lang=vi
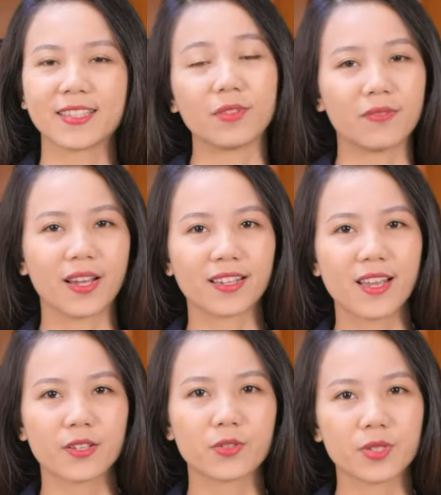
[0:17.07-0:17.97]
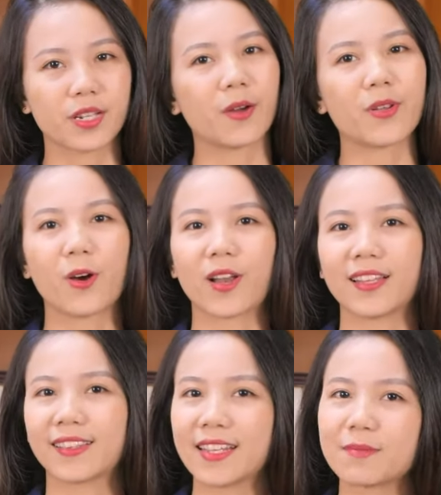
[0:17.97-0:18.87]
Chính vì vậy, Trung Chính Audio
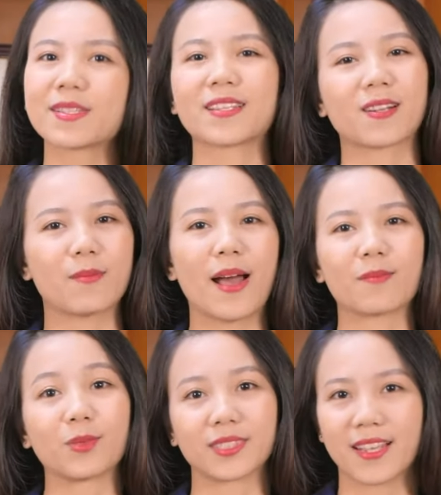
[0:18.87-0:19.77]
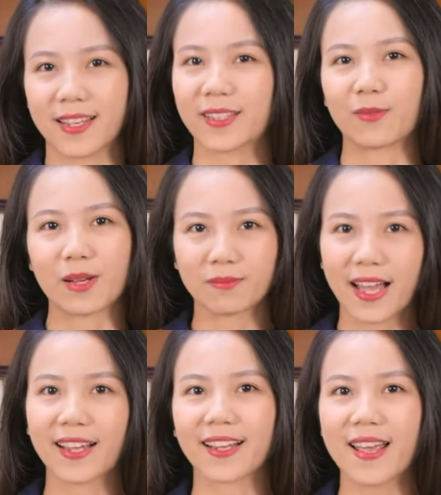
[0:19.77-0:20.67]
đã tìm ra cho các bạn một hệ thống âm
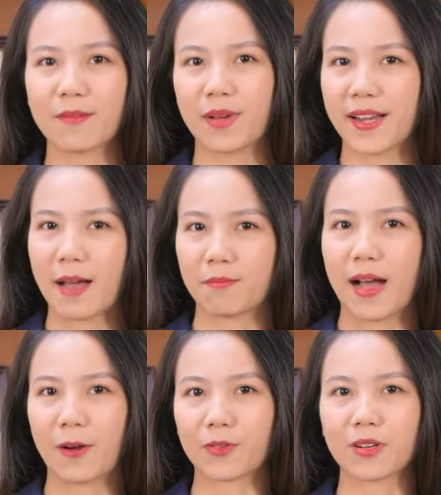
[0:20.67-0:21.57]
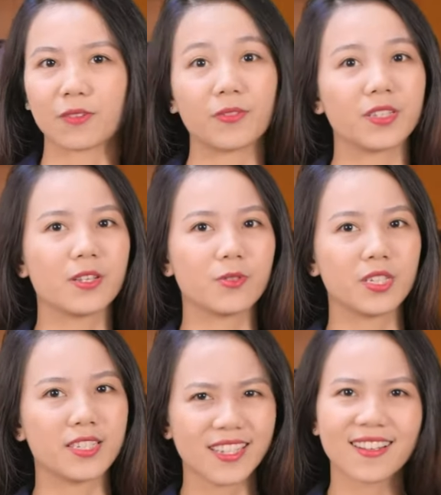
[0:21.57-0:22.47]
thanh mà đảm bảo được về tiêu
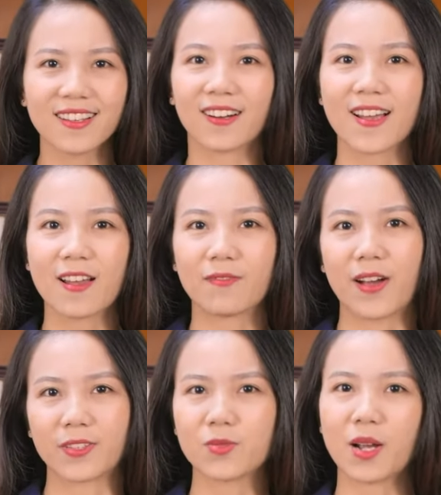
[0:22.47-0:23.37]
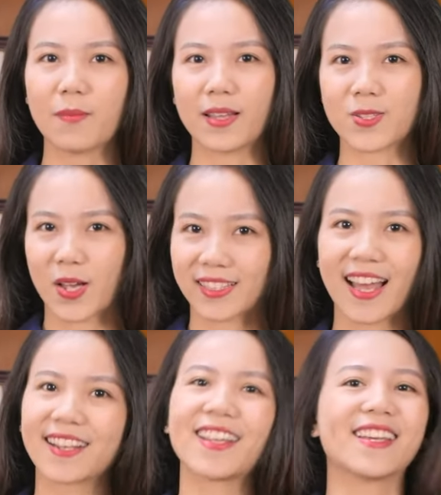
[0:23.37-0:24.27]
chí chất lượng và giúp các bạn xóa
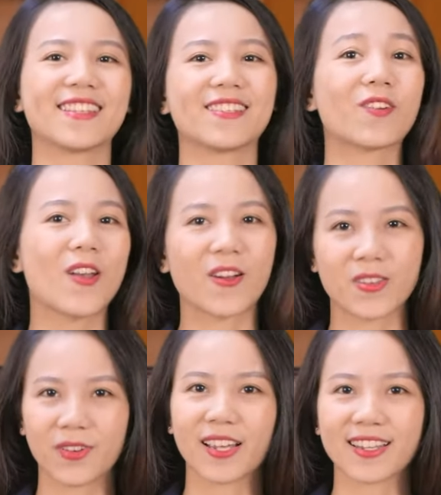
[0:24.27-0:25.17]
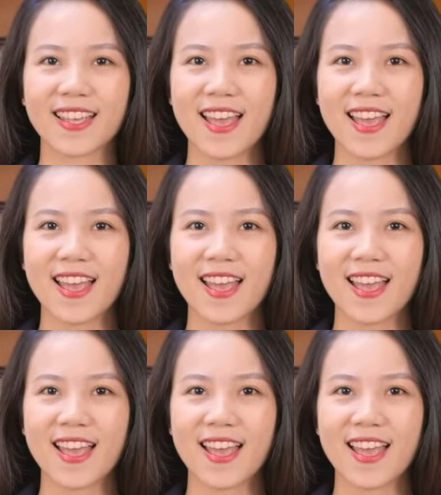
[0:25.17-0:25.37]
tan đi những nỗi lo như vậy.